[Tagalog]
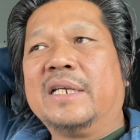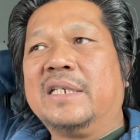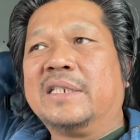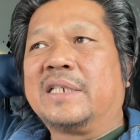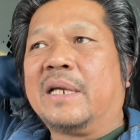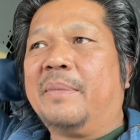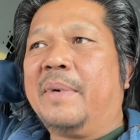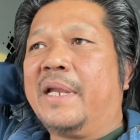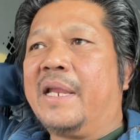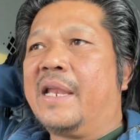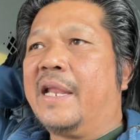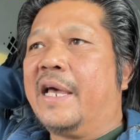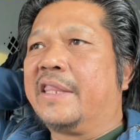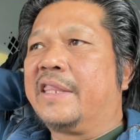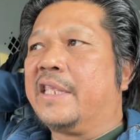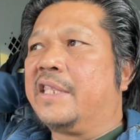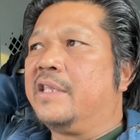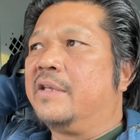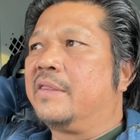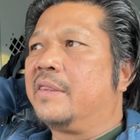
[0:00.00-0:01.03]
Sabay na
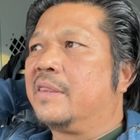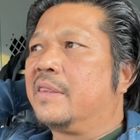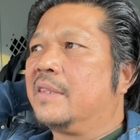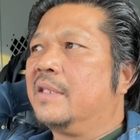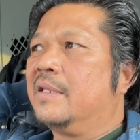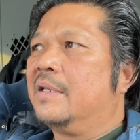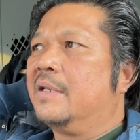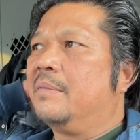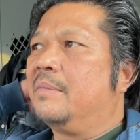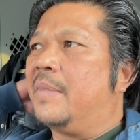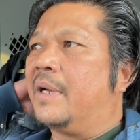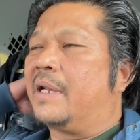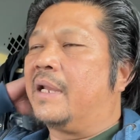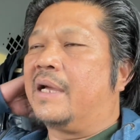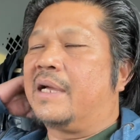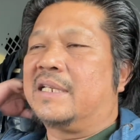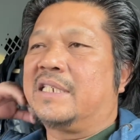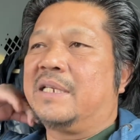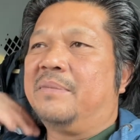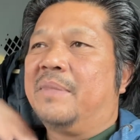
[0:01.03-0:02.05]
natin yun. Para,
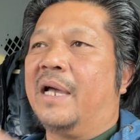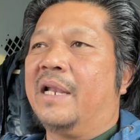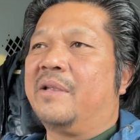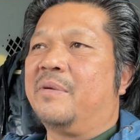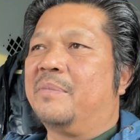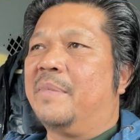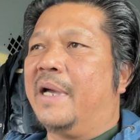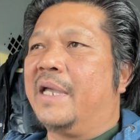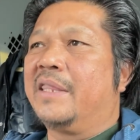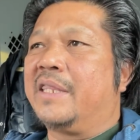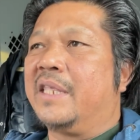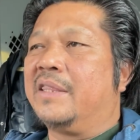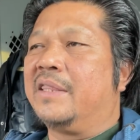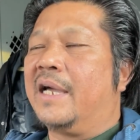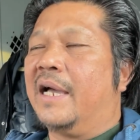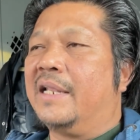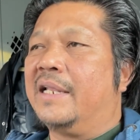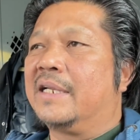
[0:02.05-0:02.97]
kasi mahaling bayad $10.